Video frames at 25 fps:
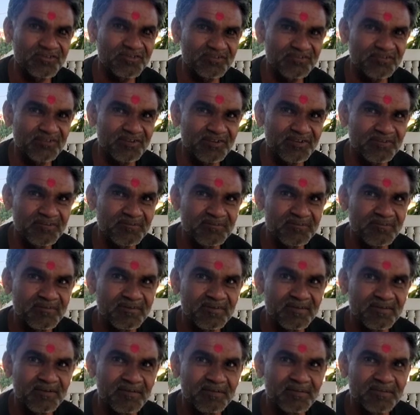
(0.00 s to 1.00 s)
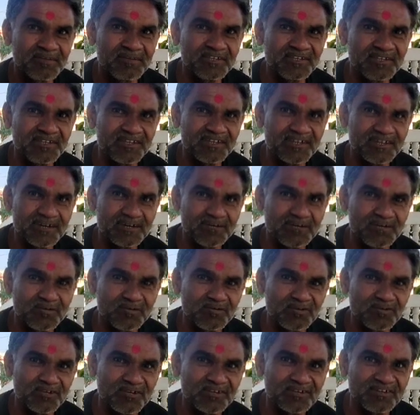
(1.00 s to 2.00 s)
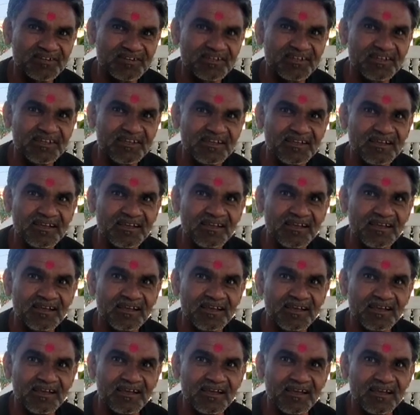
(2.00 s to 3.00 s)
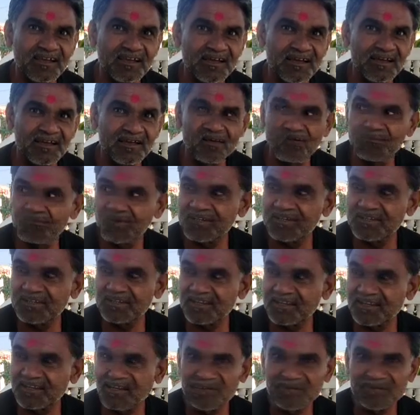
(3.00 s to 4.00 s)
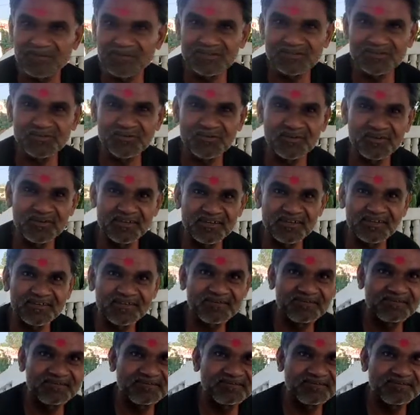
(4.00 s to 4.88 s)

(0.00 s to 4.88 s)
है सर मैंने पिताजी के नाम कोदर जी और माता का नाम लक्ष्मी भाई